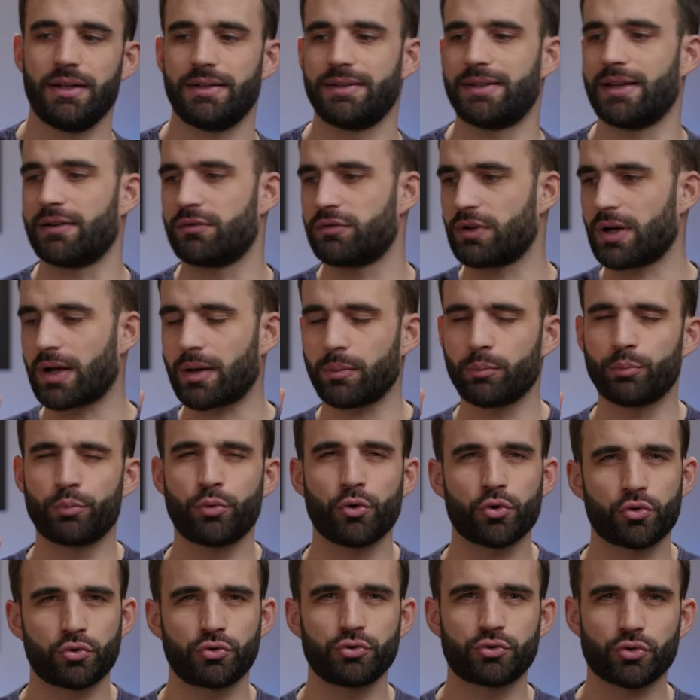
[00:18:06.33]
d'avoir
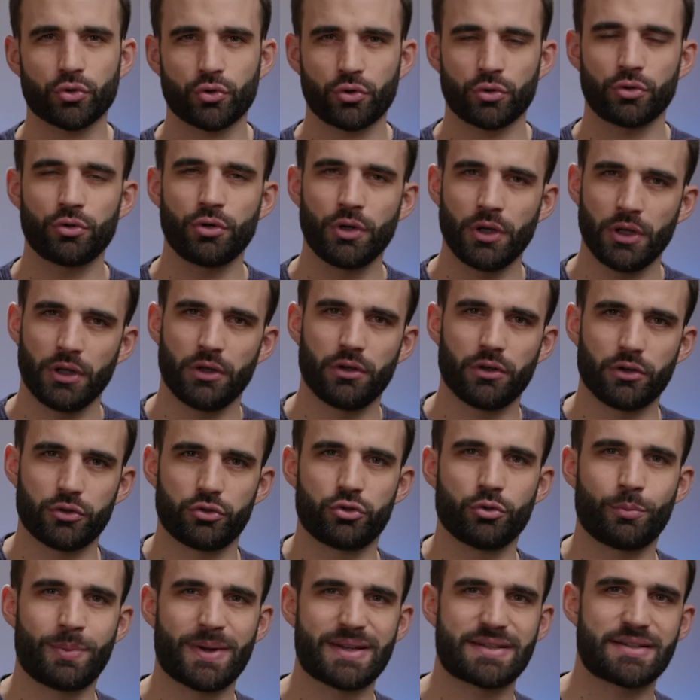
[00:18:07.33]
beaucoup trop euh,
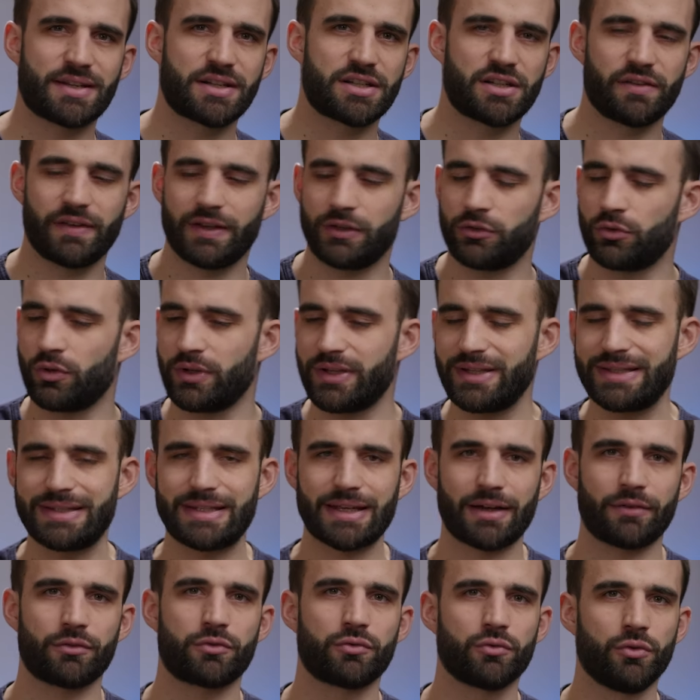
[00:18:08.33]
de passages avec de
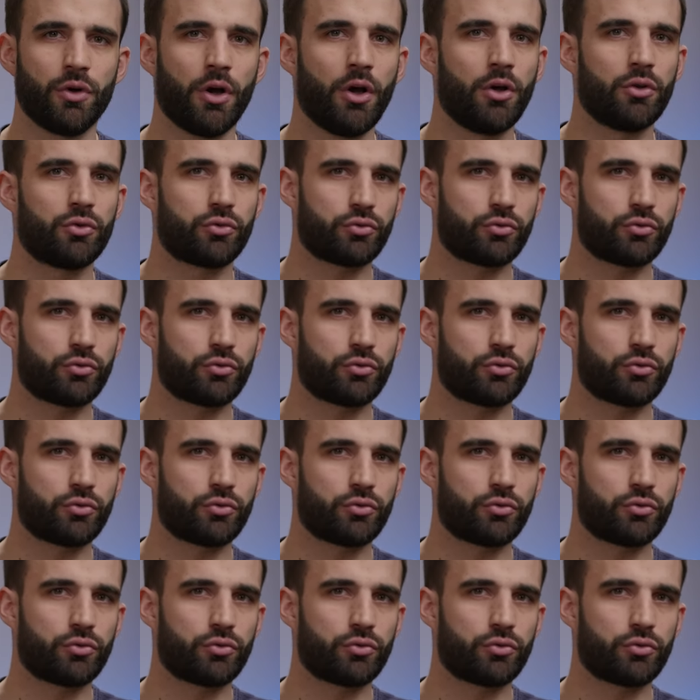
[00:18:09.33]
l'interview,